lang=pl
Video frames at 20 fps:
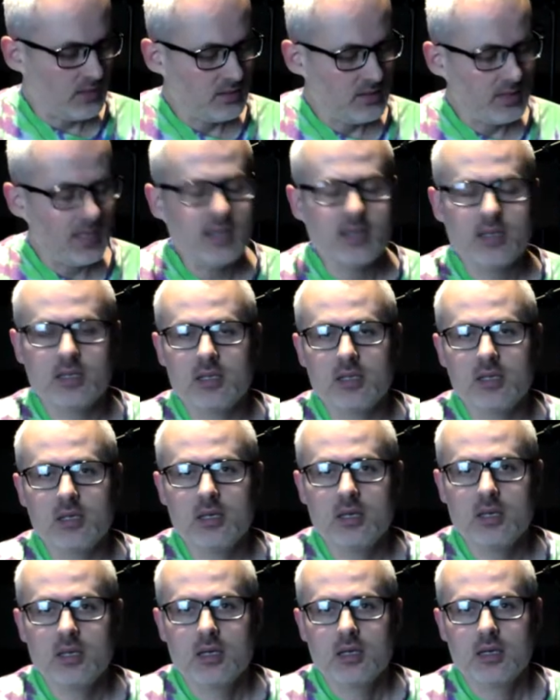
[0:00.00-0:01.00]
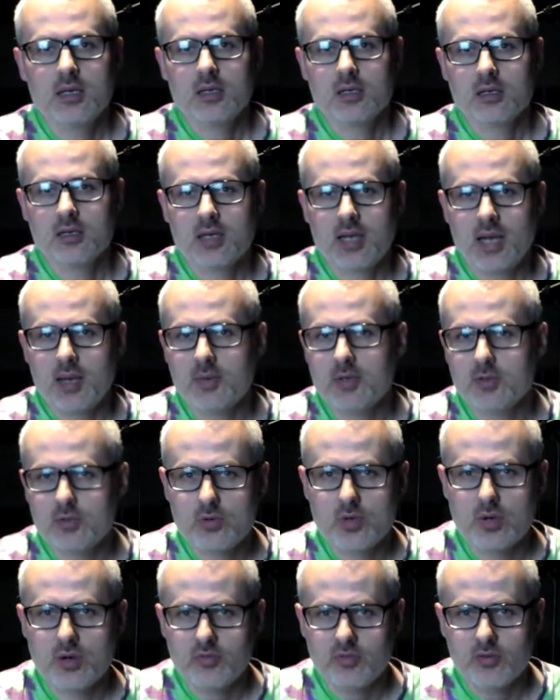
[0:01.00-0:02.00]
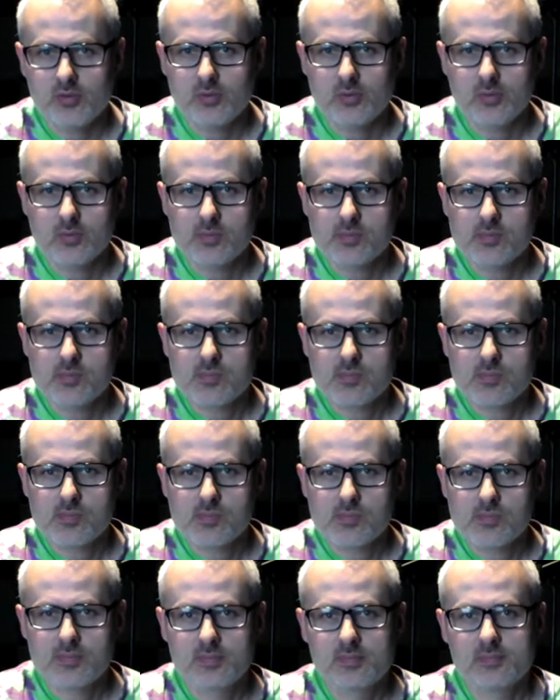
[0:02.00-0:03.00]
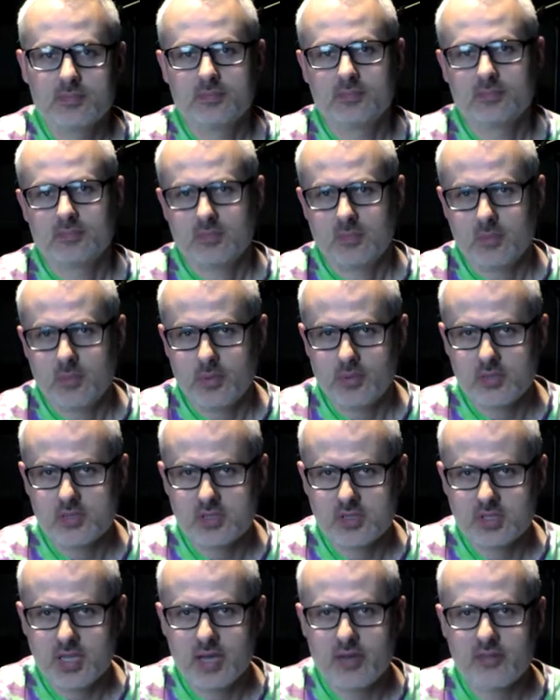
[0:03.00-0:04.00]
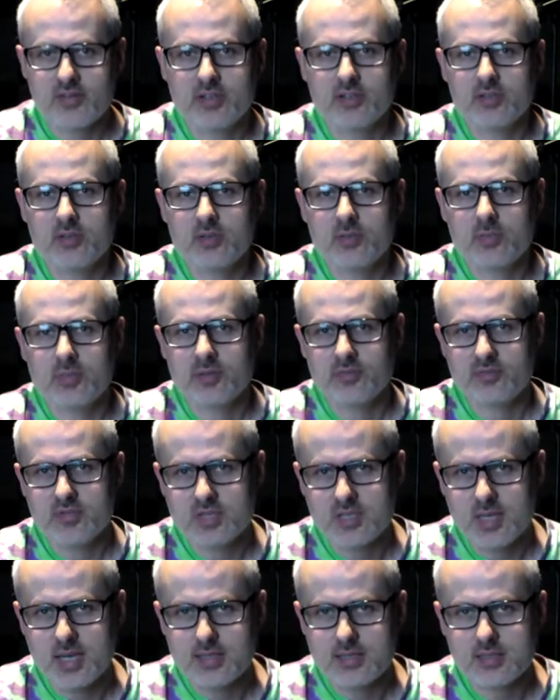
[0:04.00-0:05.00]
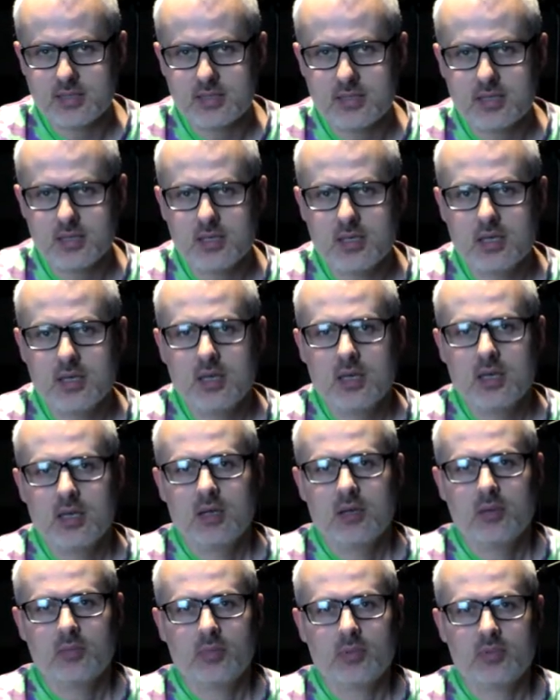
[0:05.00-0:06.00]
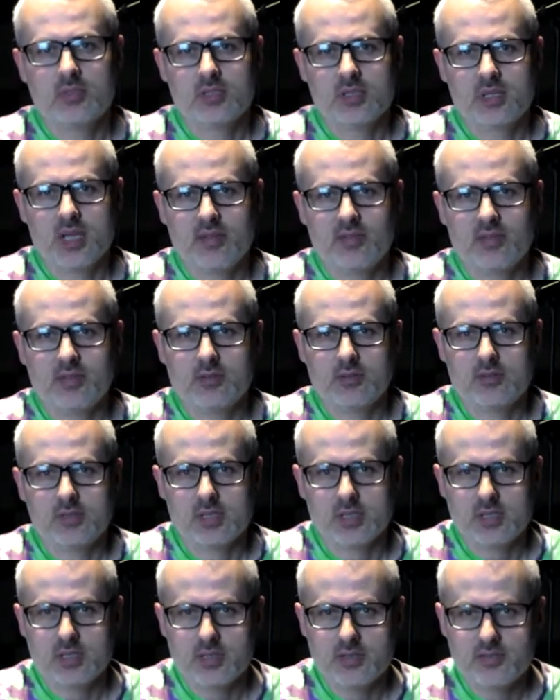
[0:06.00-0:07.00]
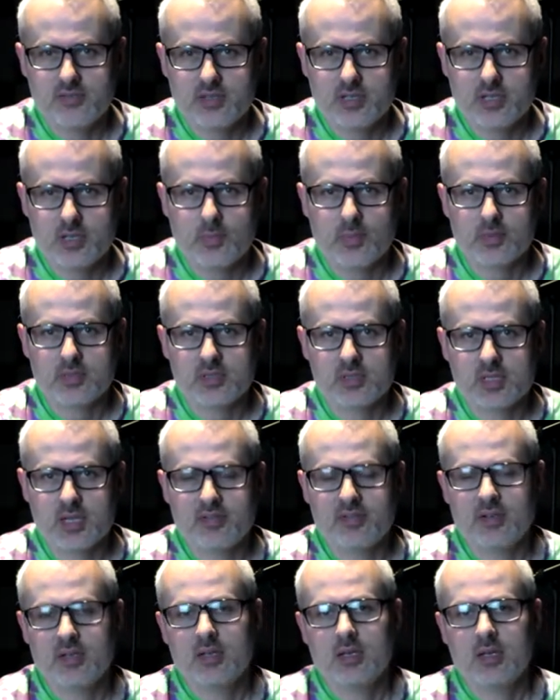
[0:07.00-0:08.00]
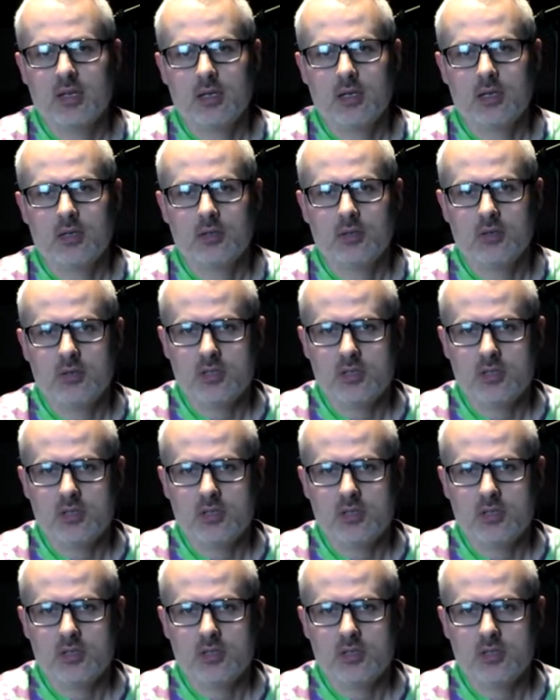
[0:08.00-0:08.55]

jak i gamę durową. Podstawa do improwizacji, podstawa do zagrywek i podstawa do